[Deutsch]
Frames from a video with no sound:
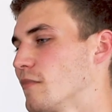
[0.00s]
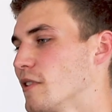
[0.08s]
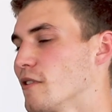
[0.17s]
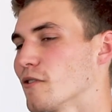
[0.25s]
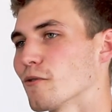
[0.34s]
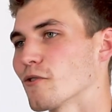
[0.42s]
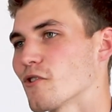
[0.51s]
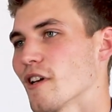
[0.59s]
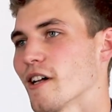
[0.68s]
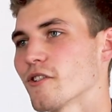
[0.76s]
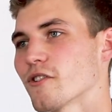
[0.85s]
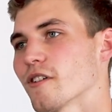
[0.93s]
historischen
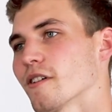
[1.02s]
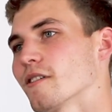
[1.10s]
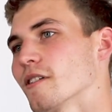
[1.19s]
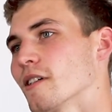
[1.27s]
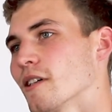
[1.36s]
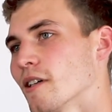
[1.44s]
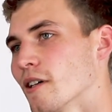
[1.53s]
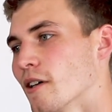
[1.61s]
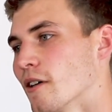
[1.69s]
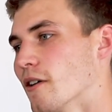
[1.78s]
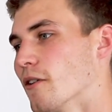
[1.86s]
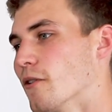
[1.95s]
Altstadt.
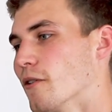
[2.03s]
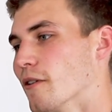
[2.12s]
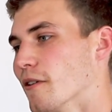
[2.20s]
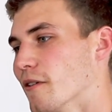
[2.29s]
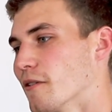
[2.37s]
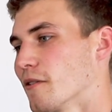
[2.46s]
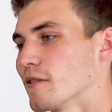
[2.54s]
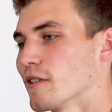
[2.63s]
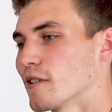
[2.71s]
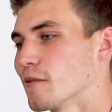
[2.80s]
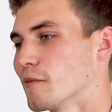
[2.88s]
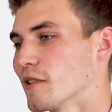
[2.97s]
Und
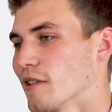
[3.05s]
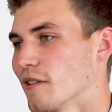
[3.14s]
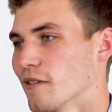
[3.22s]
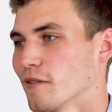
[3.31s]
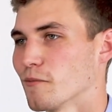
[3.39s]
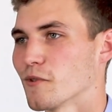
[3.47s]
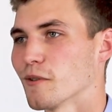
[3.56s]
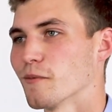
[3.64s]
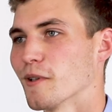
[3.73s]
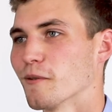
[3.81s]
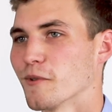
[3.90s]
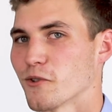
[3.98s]
da kann man dann im
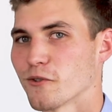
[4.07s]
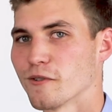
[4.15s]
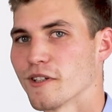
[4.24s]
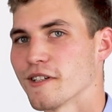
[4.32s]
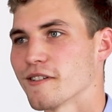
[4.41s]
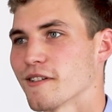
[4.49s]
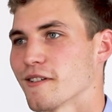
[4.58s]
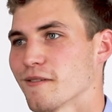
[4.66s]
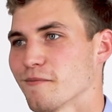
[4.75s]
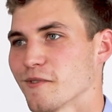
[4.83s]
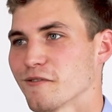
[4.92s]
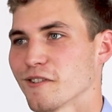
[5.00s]
Sommer auch mal schön Eis
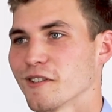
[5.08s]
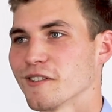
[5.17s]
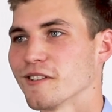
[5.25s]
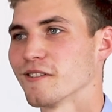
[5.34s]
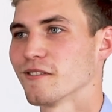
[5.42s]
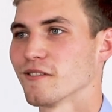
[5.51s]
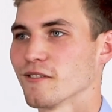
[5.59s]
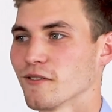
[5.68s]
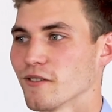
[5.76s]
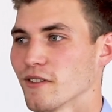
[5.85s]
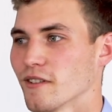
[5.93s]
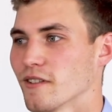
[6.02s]
essen mit Freunden.
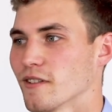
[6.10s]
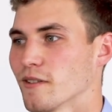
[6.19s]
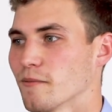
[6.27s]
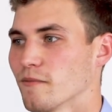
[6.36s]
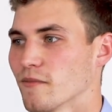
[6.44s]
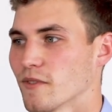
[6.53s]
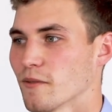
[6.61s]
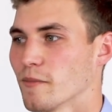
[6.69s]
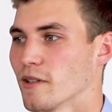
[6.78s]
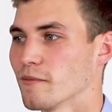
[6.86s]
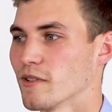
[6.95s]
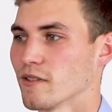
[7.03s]
Und ähm,
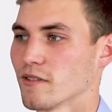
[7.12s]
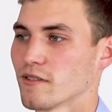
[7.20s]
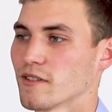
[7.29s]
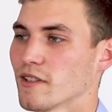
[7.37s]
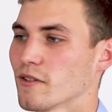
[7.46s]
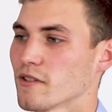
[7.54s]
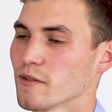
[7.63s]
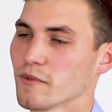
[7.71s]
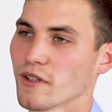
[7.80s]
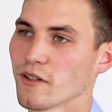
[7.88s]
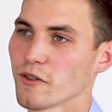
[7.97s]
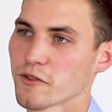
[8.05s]
sobald man sich aus
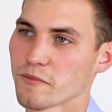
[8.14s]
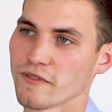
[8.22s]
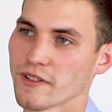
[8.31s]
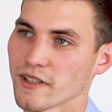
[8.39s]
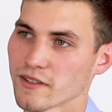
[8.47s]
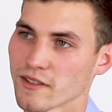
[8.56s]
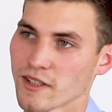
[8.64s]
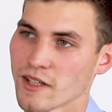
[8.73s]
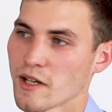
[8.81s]
Ilmenau rausbewegt,